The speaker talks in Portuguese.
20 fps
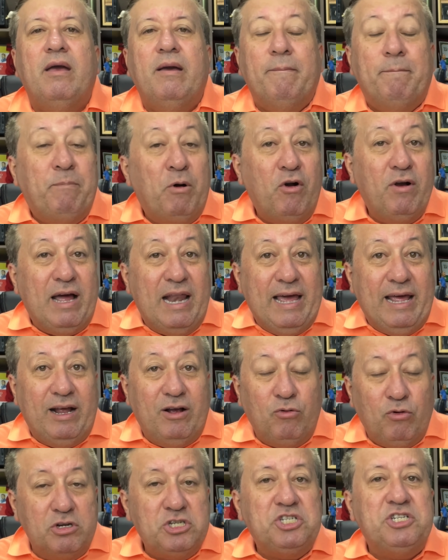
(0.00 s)
Bom, galera,
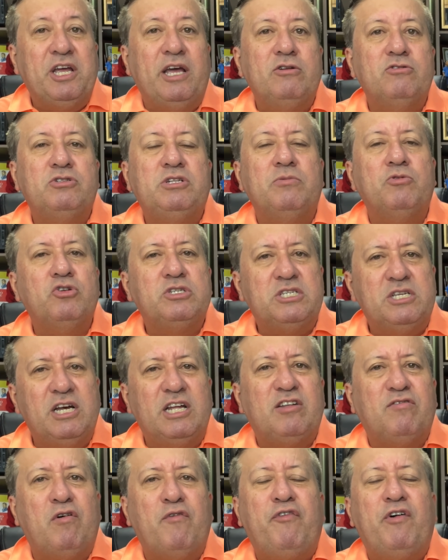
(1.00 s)
gostei do time do
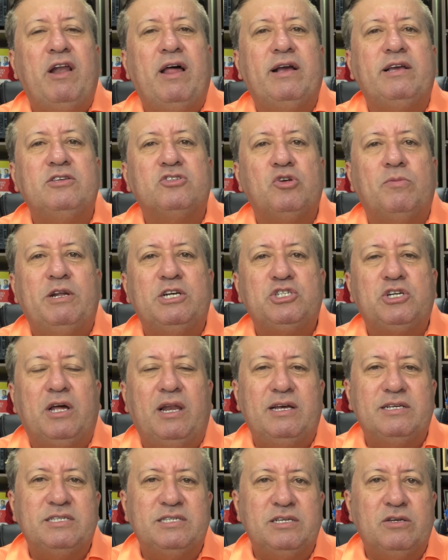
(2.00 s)
Santa. Vou falar aqui sobre a
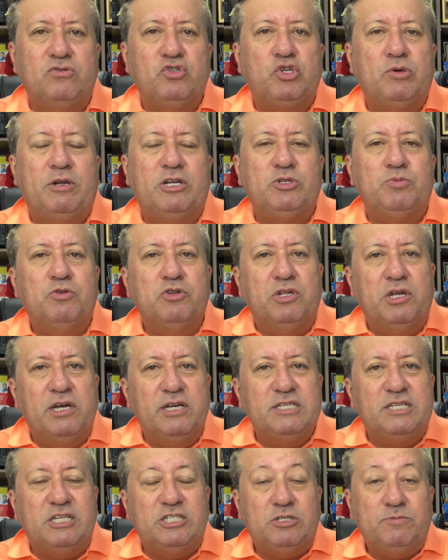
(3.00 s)
escalação, sobre as
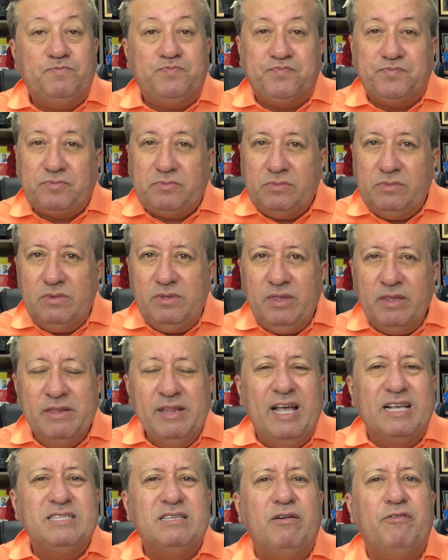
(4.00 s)
mudanças.
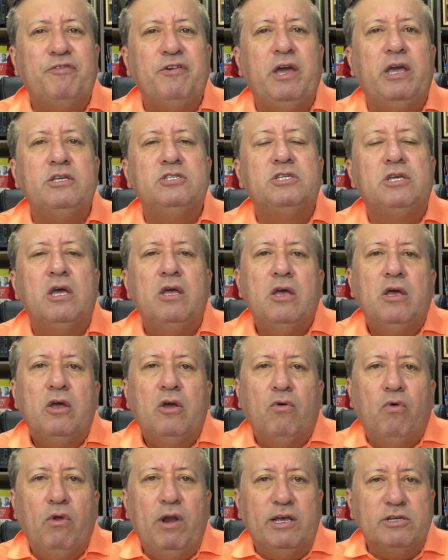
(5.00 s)
Dessa vez,
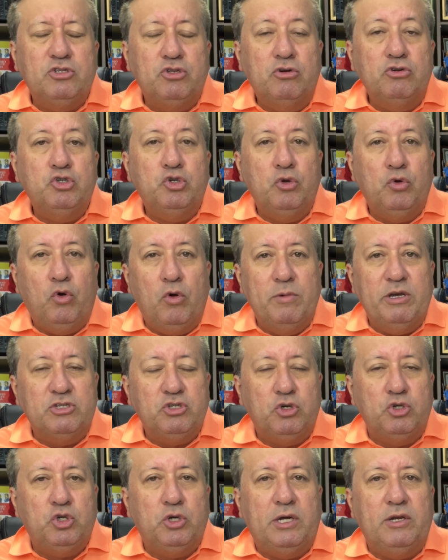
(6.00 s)
o Leston Júnior
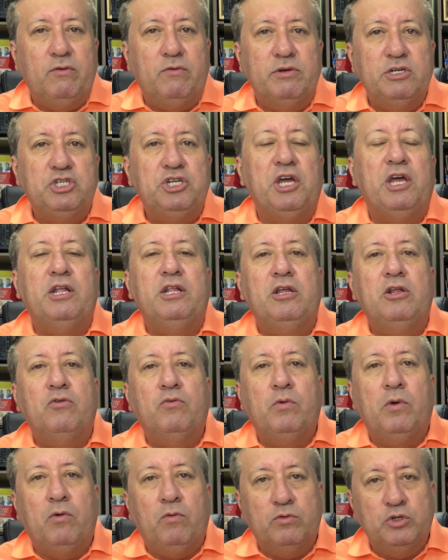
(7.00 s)
começou jogando com o
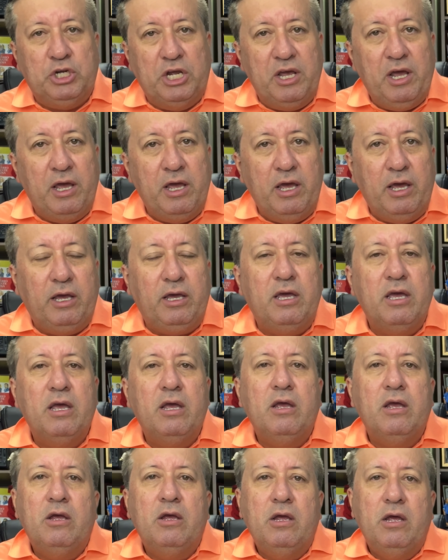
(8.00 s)
esquerdinho, com o Jean Henrique.
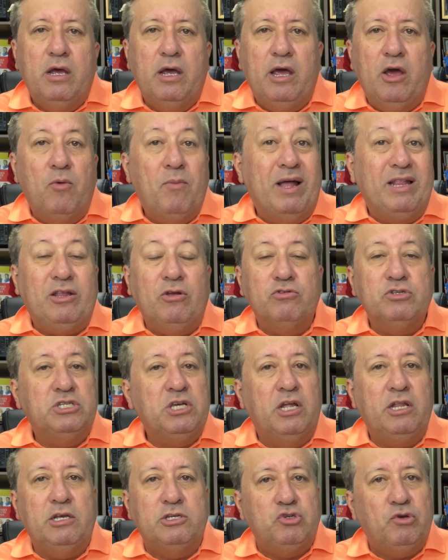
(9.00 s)
É, o Matheus
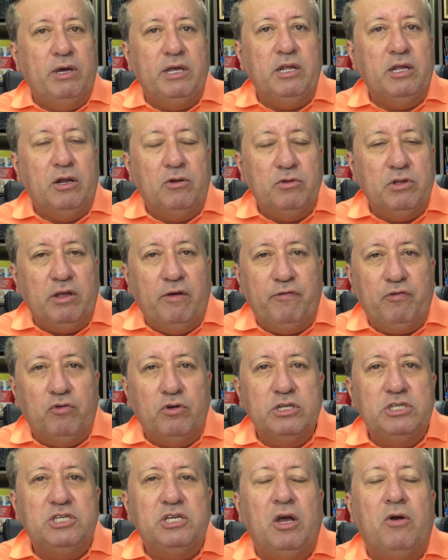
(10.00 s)
Anderson ainda não teve
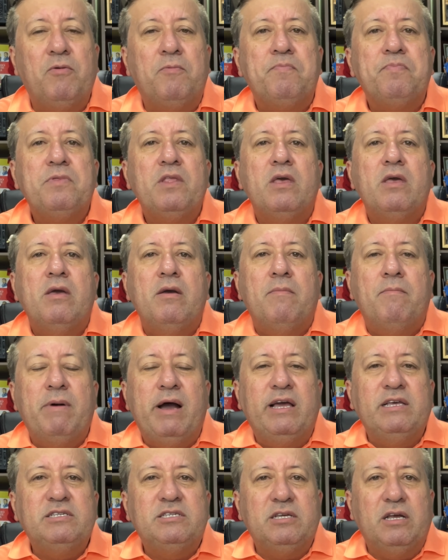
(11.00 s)
condição.
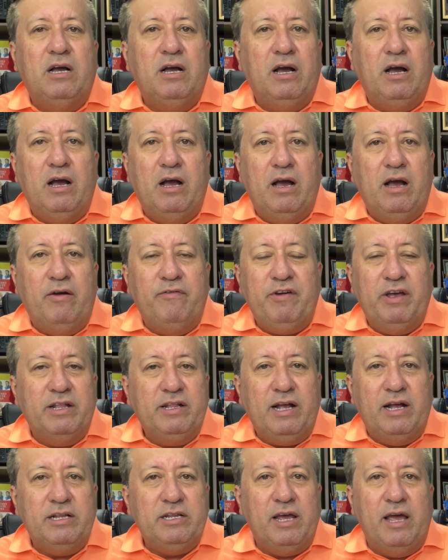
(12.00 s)
Mas a, ah, a
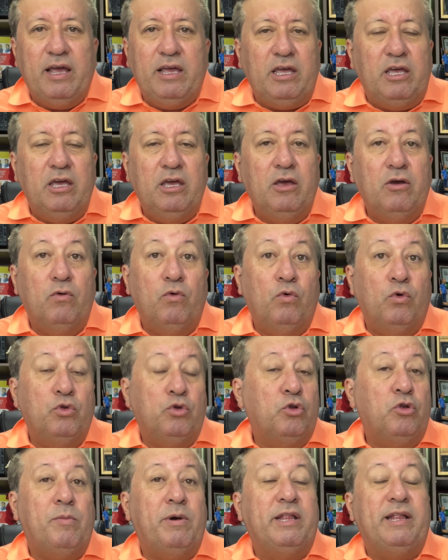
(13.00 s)
verdade é que o
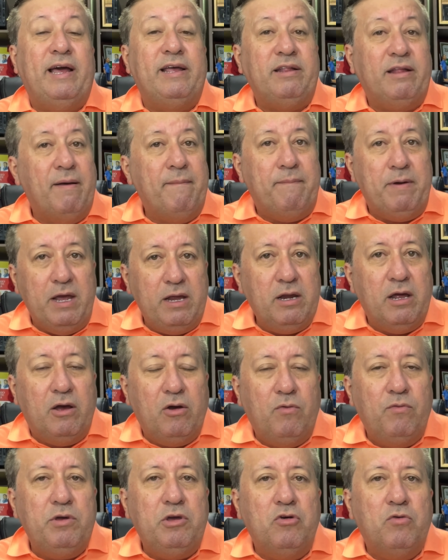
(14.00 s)
Dudu Mandai também
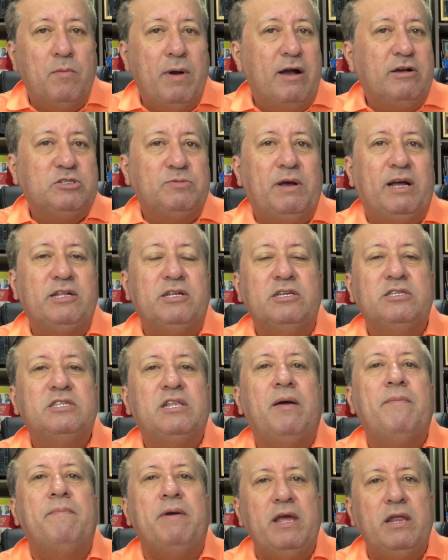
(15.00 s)
não e o Marcos Martins
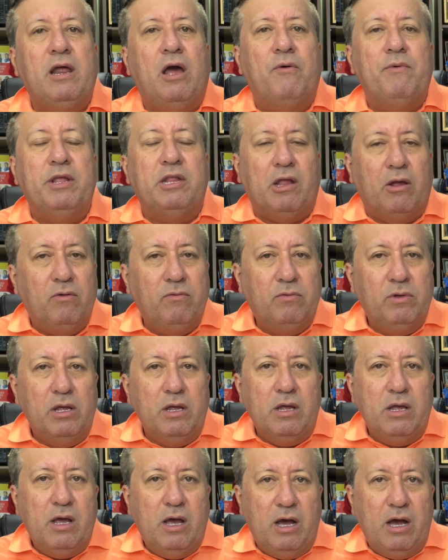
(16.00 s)
também não. Então,
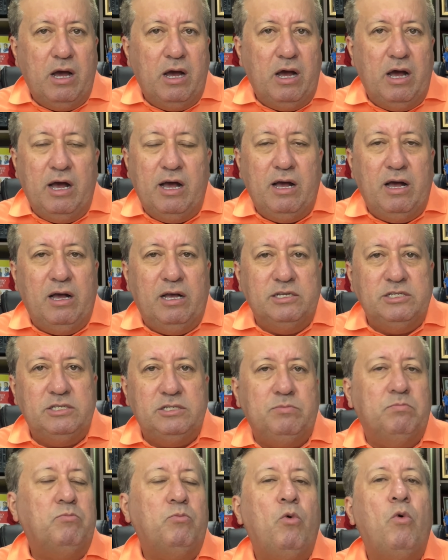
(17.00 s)

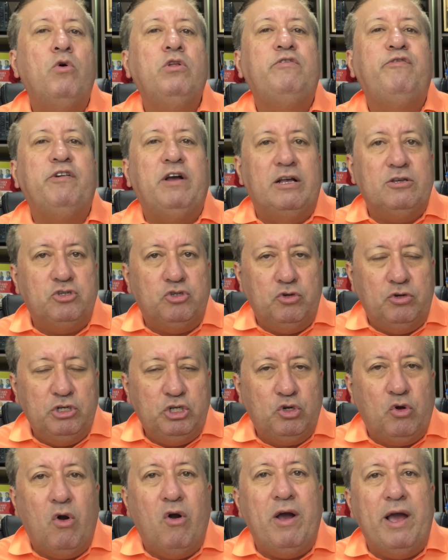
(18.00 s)
as
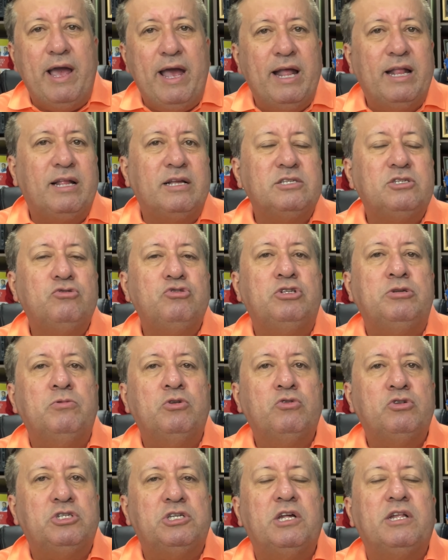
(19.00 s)
modificações corretas, o
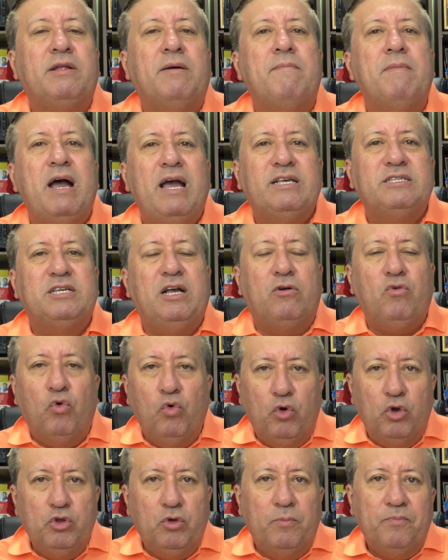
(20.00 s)
time do Santa mais
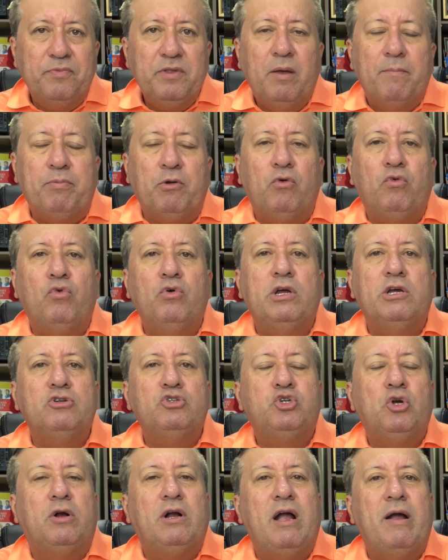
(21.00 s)
agudo,
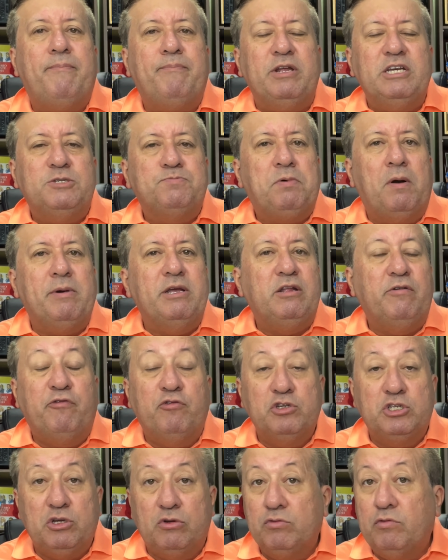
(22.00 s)
procurando jogar principalmente em
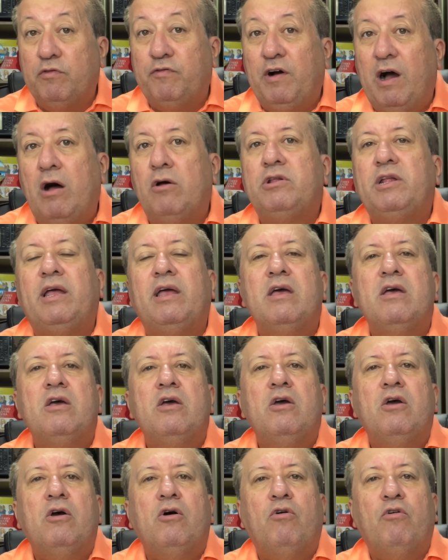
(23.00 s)
função do Walter.
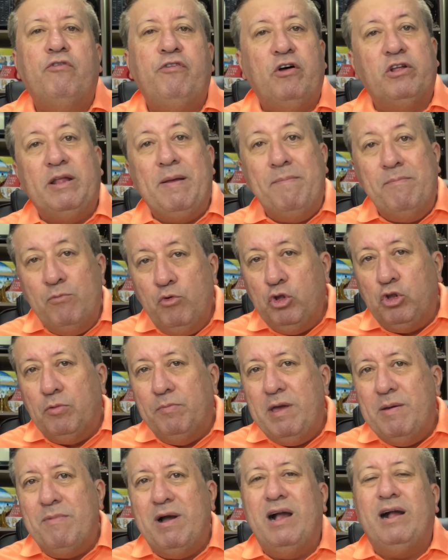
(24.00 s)
O Walter é muito
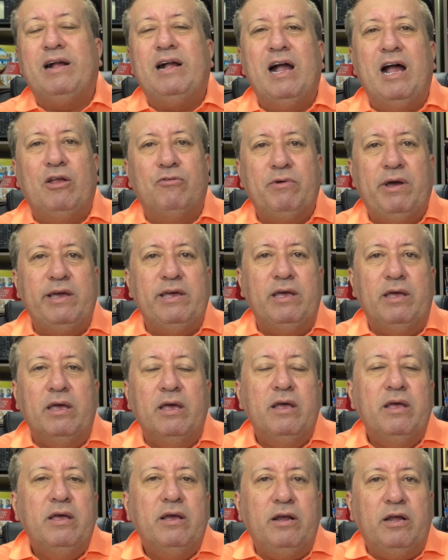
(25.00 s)
bem marcado aí,
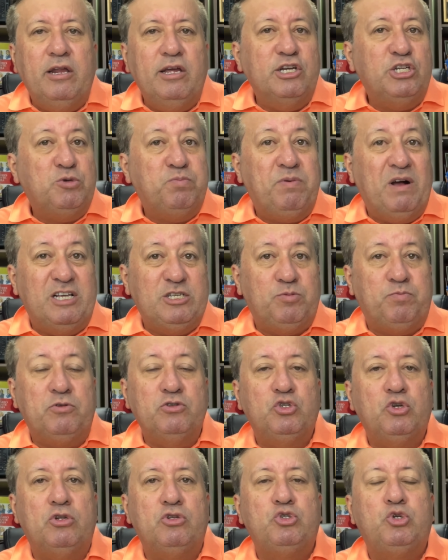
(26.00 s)
cria espaço para
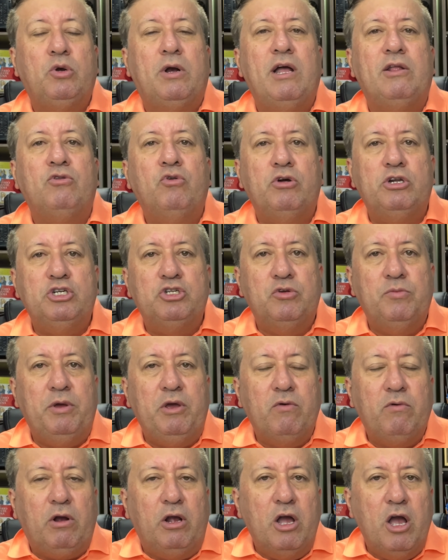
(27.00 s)
os outros jogadores do
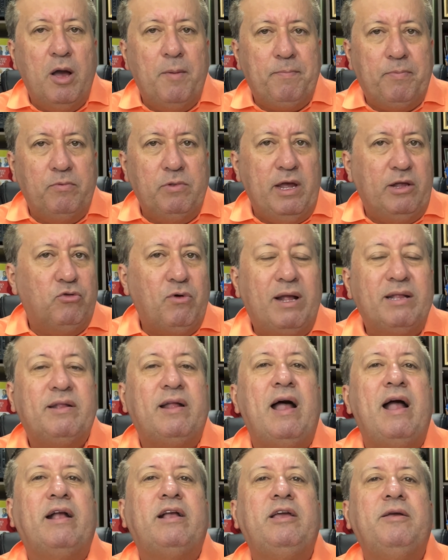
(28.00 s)
meio campo, né, do
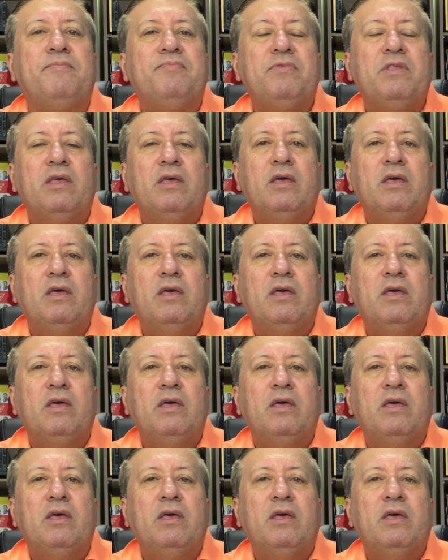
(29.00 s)
ataque.